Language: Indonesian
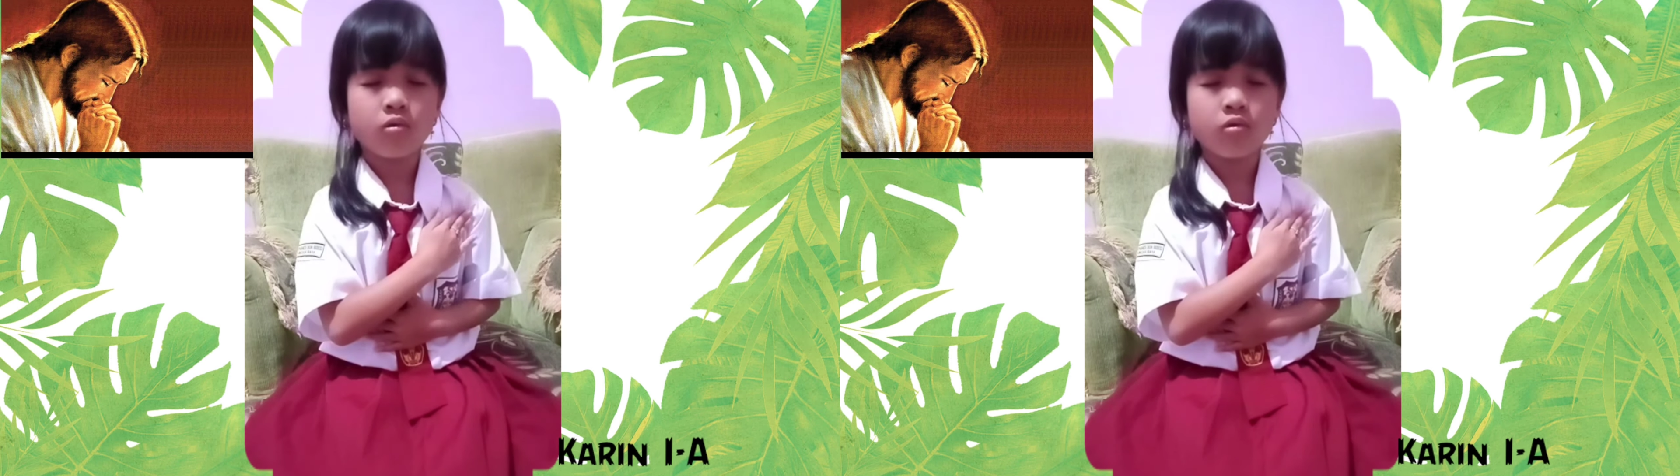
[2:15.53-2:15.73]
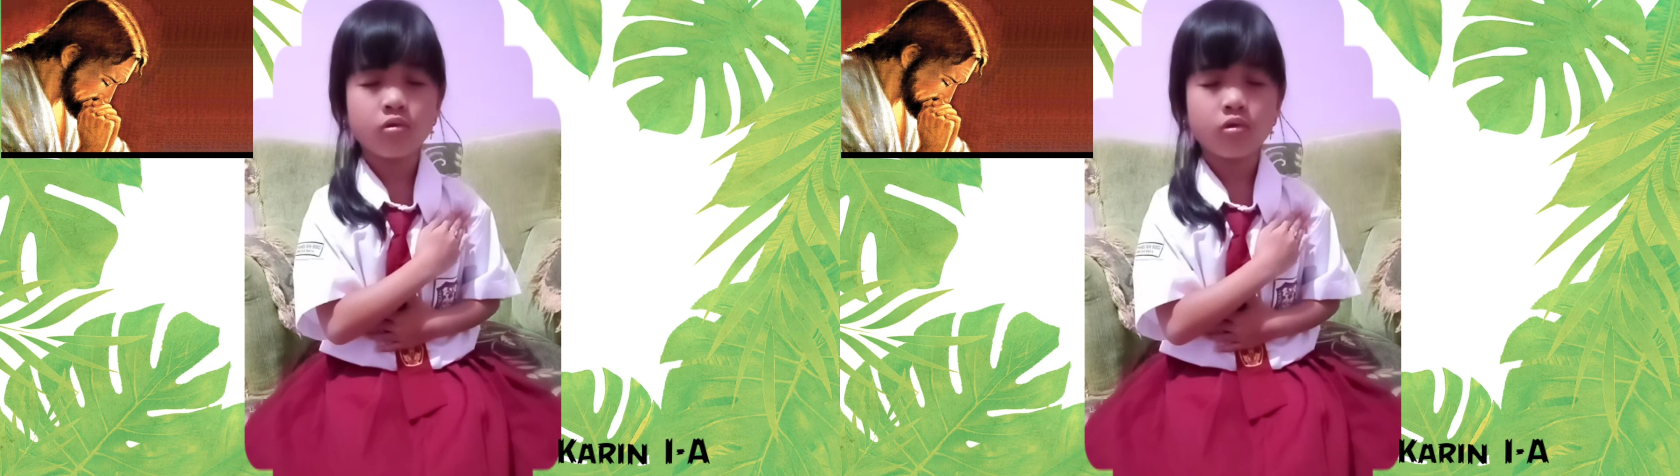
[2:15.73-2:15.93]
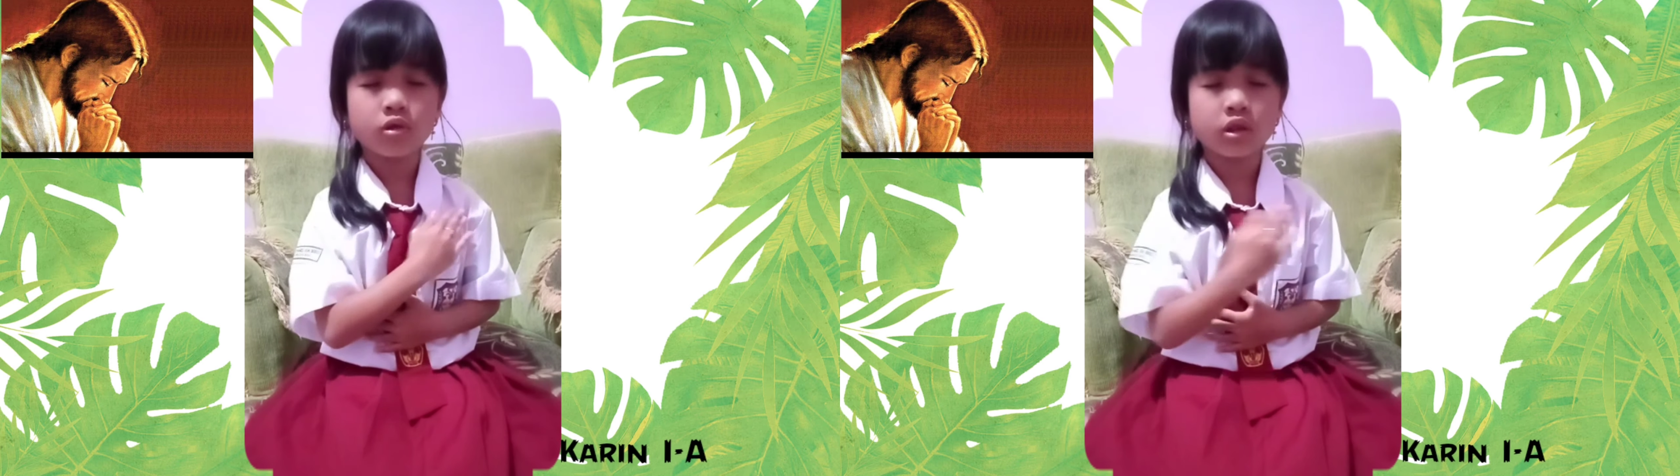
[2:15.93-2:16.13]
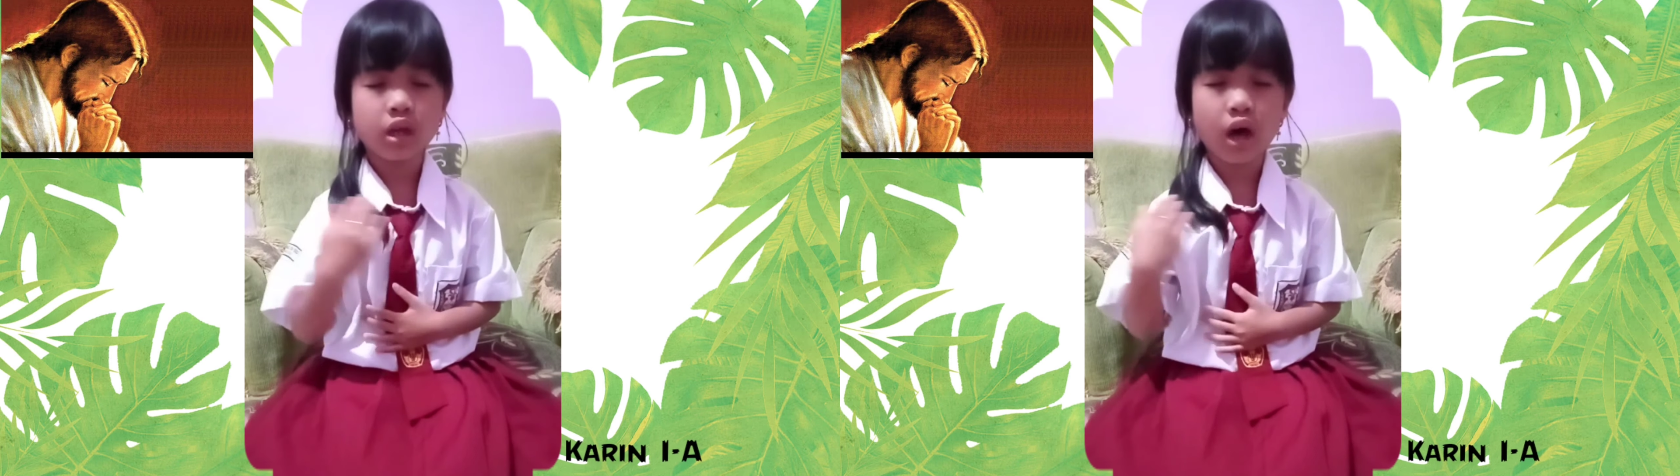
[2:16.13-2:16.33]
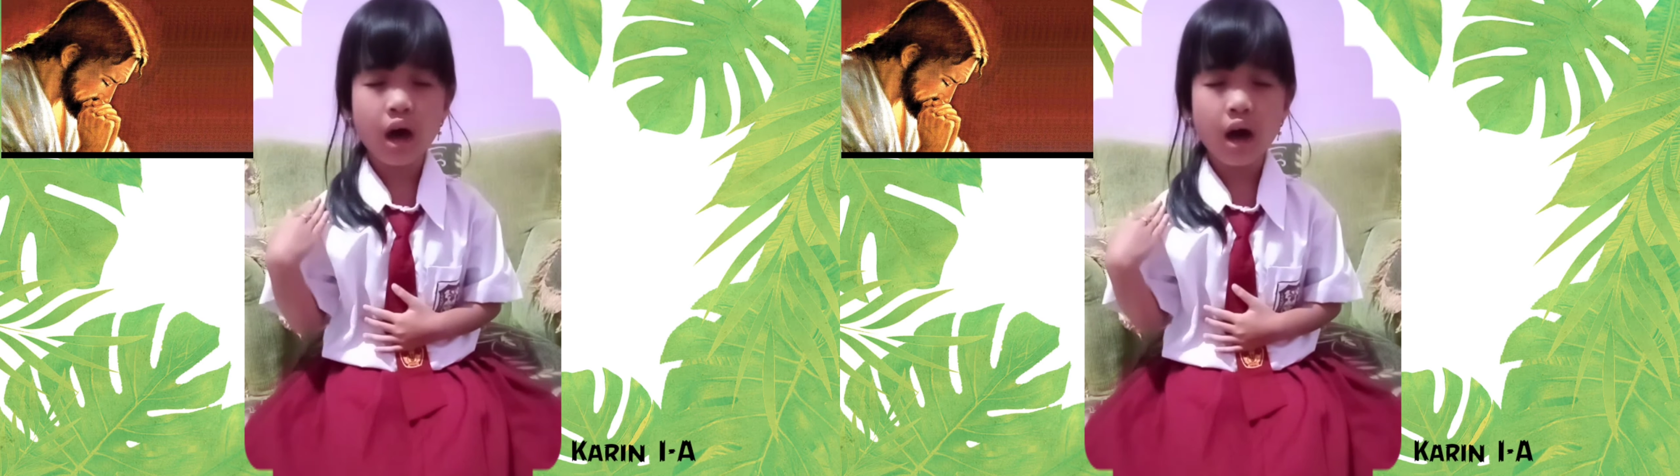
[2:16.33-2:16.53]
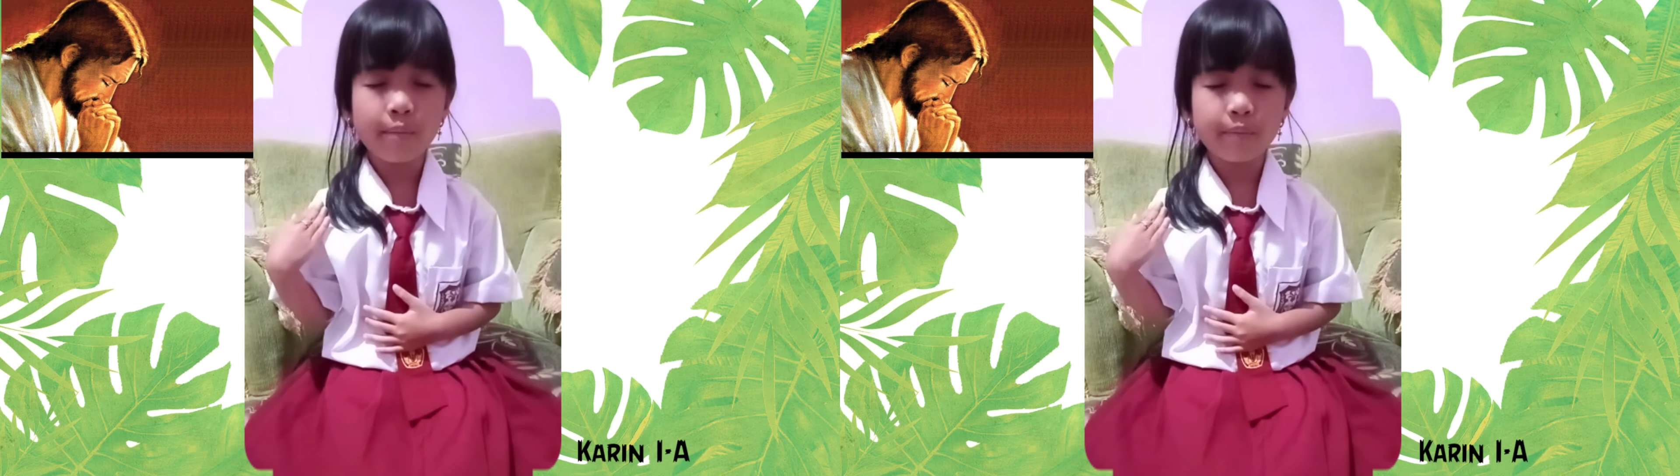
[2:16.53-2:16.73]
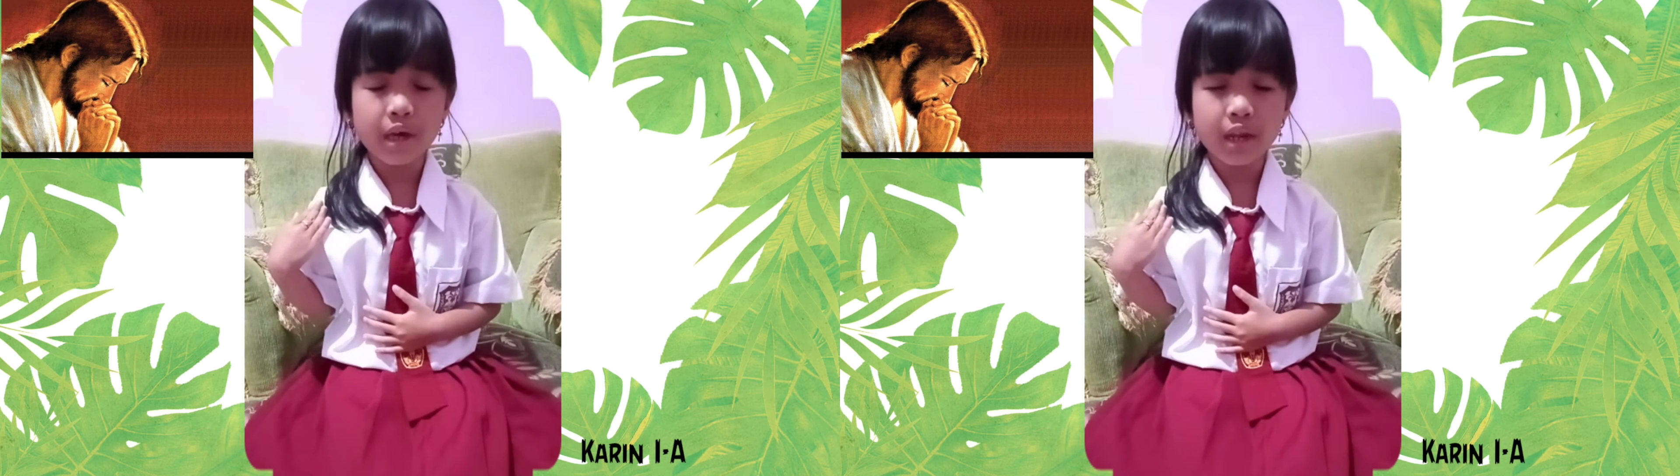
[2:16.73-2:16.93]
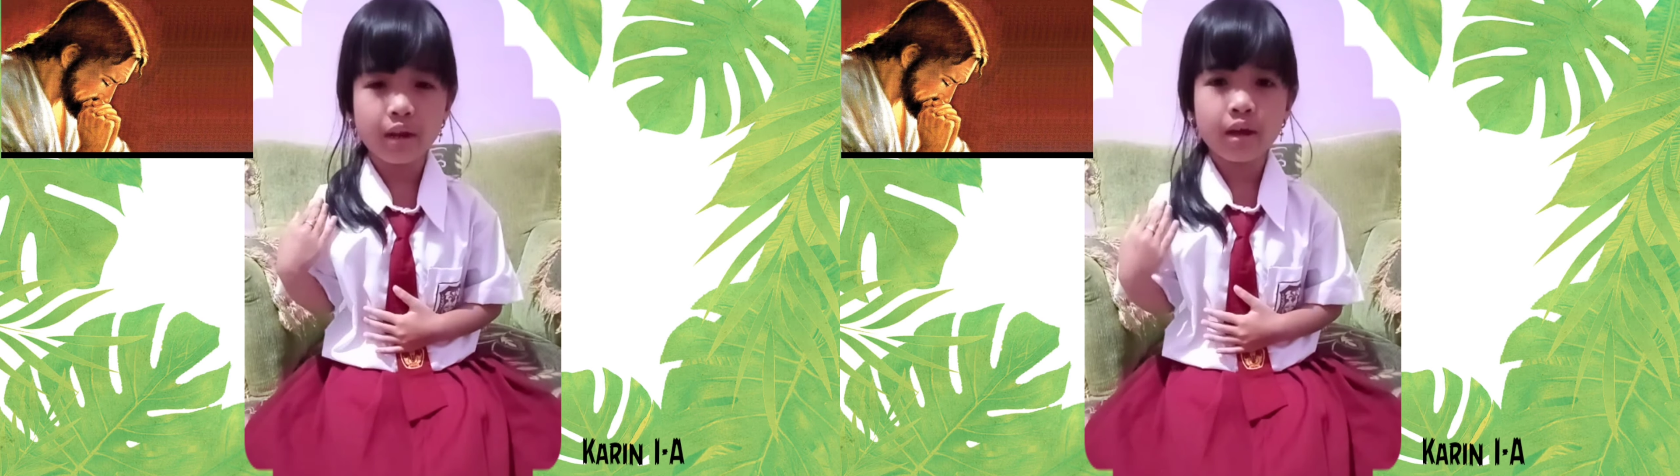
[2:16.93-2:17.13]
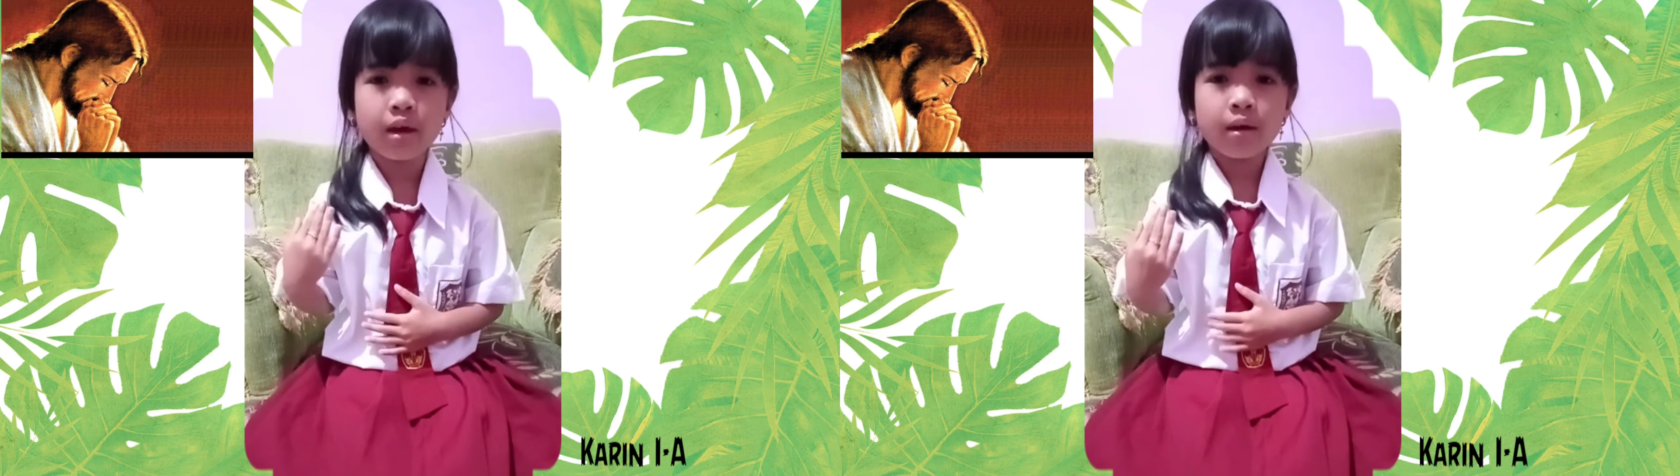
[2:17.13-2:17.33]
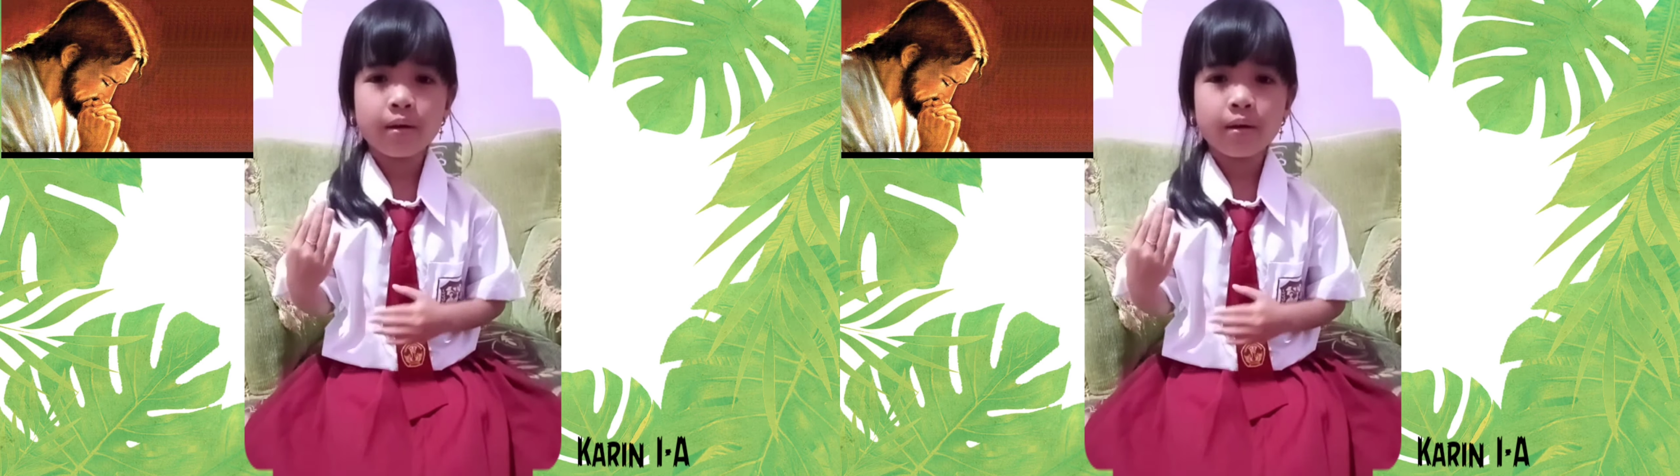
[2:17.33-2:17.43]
Kudus. Amin.